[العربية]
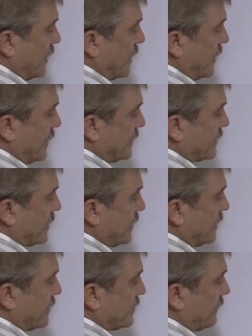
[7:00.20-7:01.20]
يعني يصير
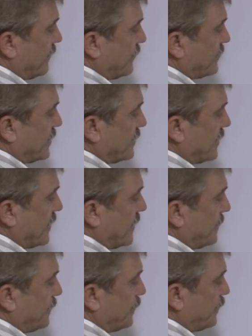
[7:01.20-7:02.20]
عندي صفر وستة
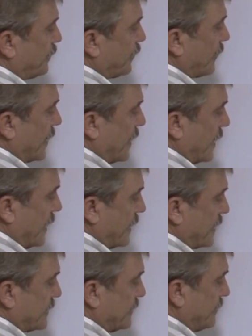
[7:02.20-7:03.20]

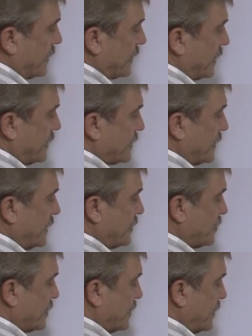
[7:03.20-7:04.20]
الرسم مالتك يصير
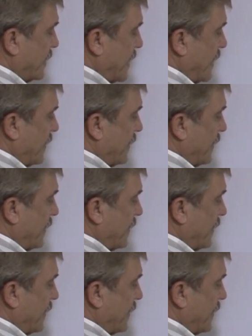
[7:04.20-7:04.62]
هالشكل هذا